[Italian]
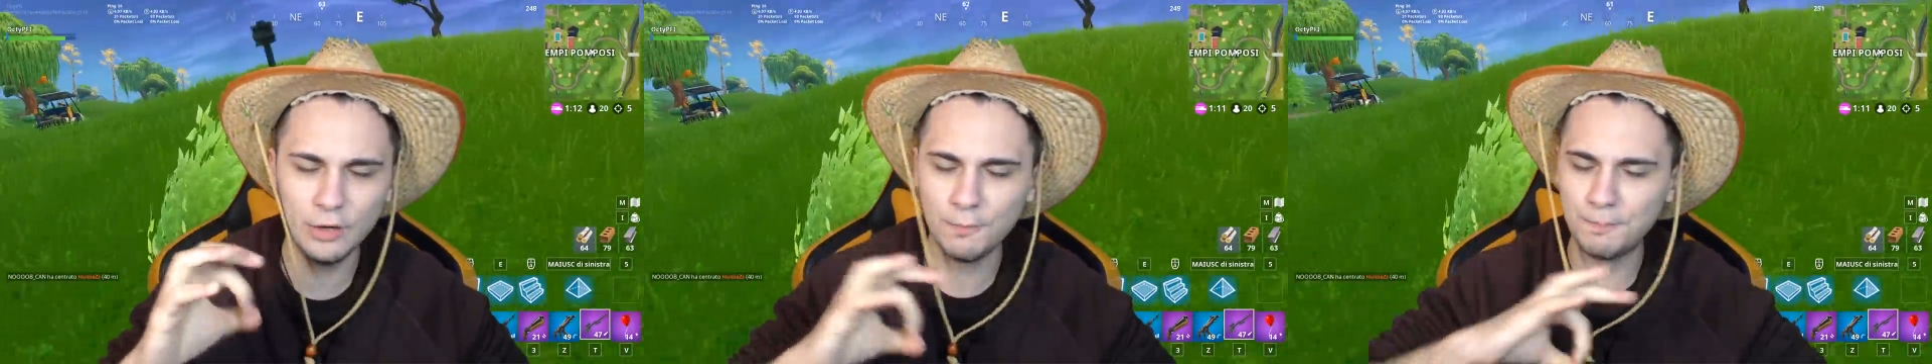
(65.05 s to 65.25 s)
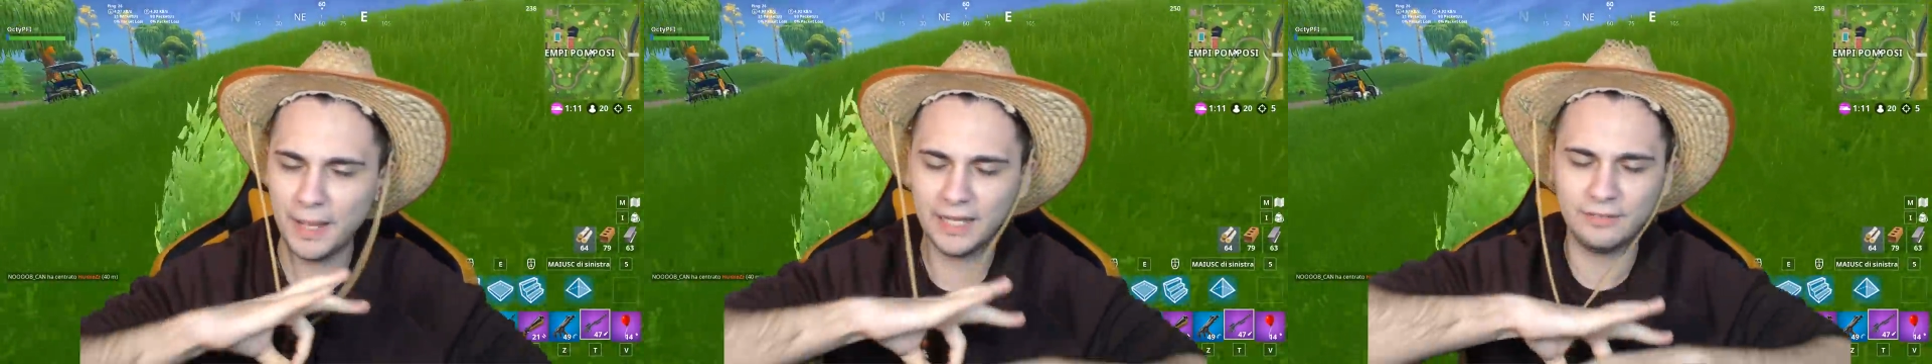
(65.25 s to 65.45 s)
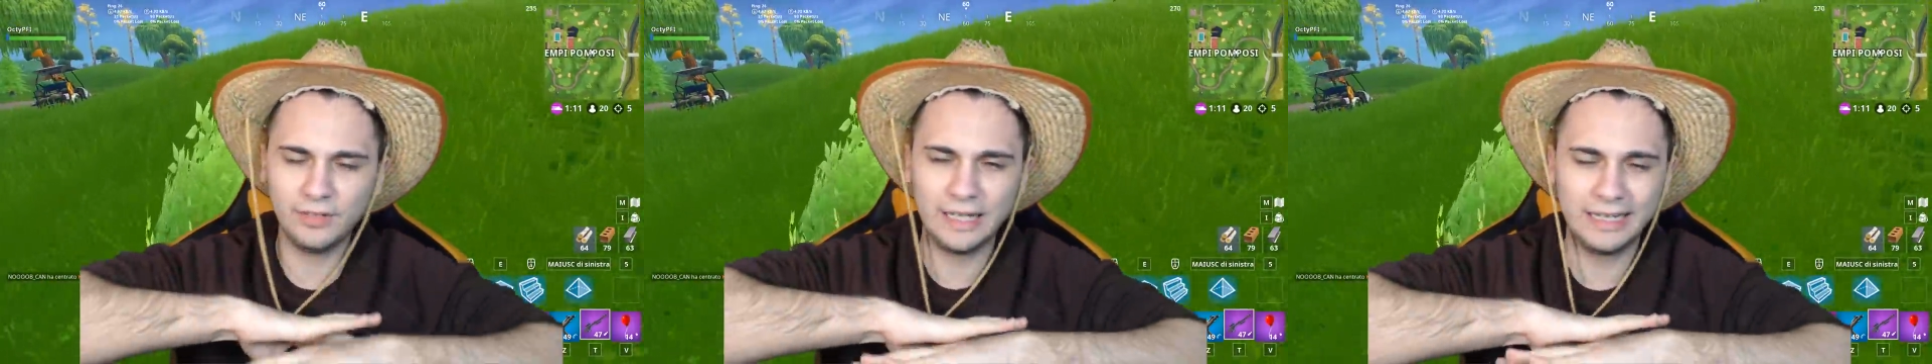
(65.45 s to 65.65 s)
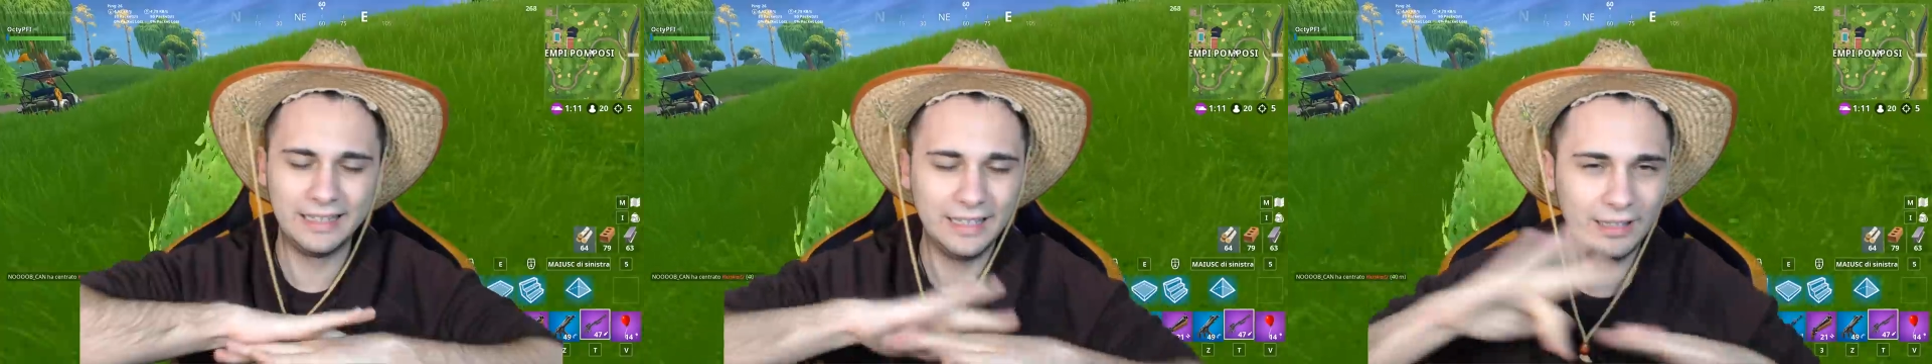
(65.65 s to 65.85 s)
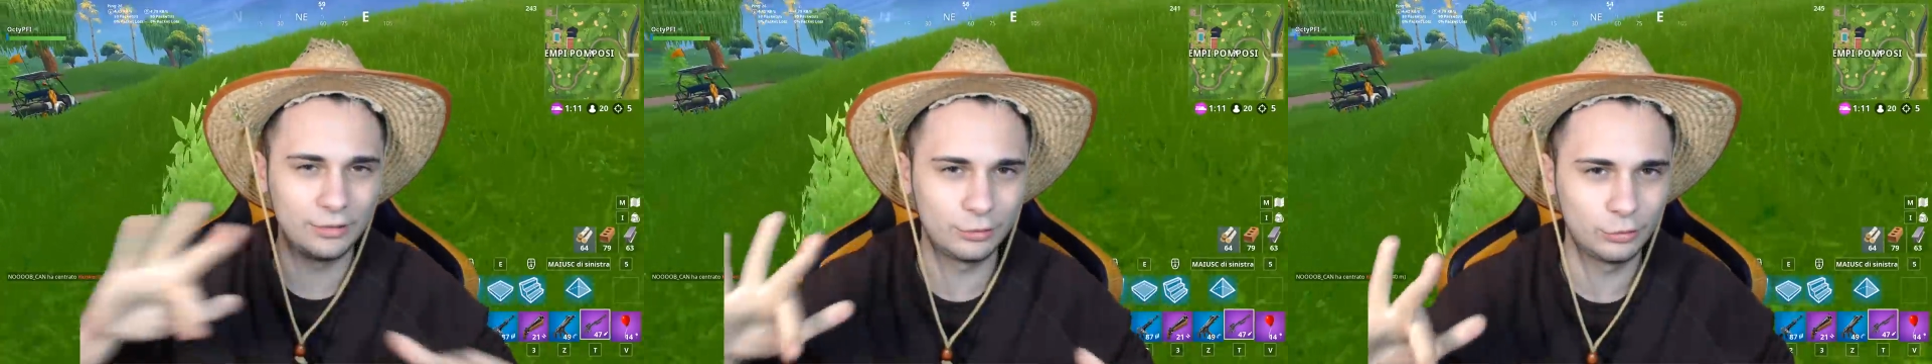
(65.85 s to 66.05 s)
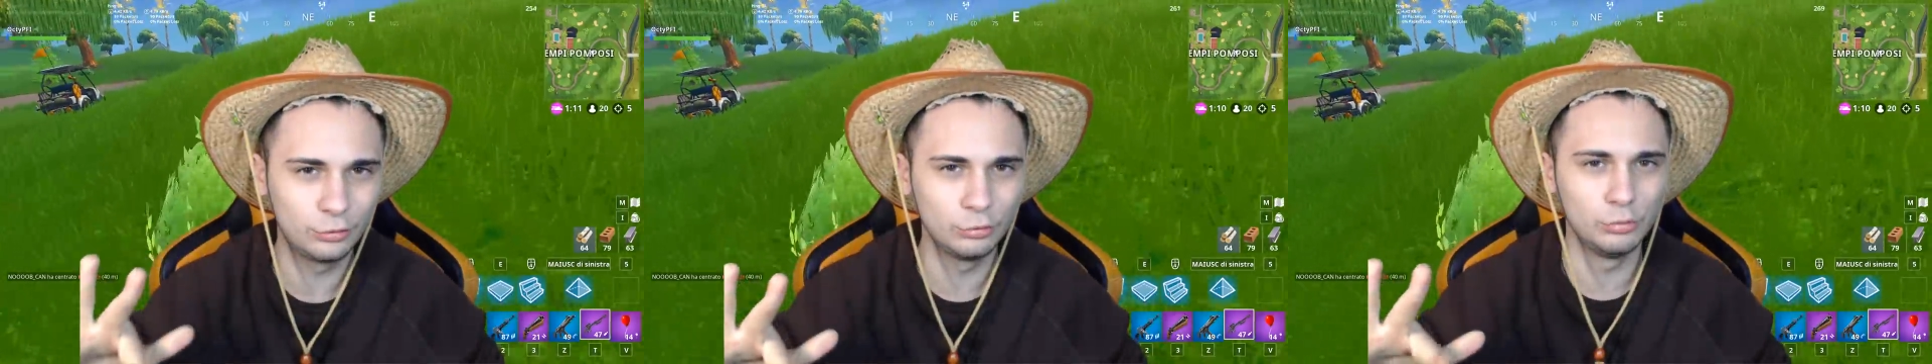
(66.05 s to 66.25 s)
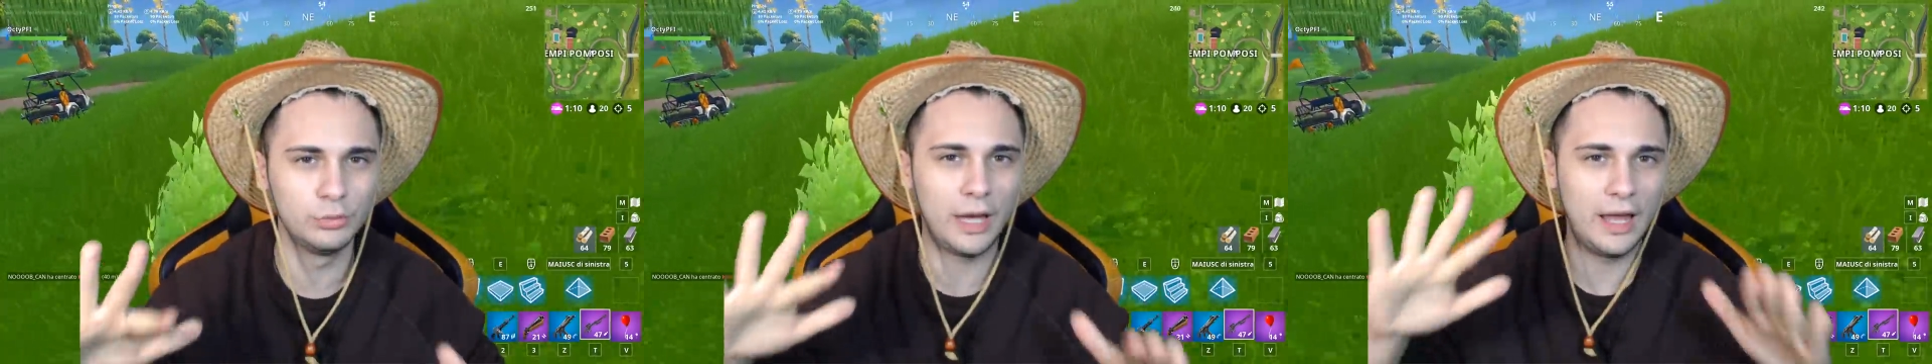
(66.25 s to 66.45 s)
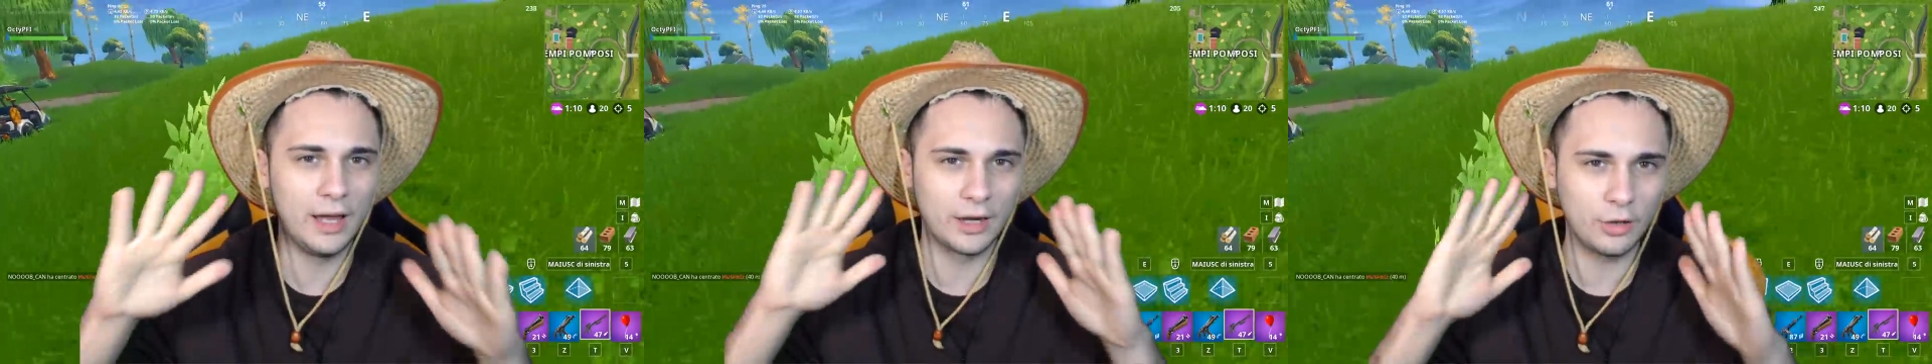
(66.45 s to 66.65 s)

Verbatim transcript: non perdere nessuna